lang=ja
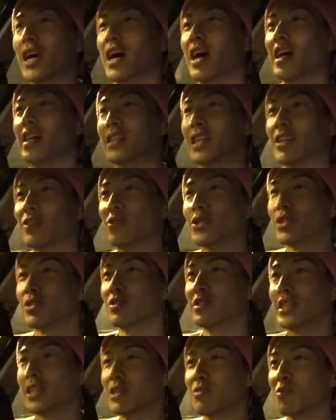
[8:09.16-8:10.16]
が楽し
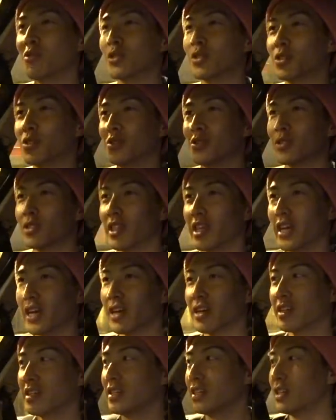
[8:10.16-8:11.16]
くて気持ちよくて、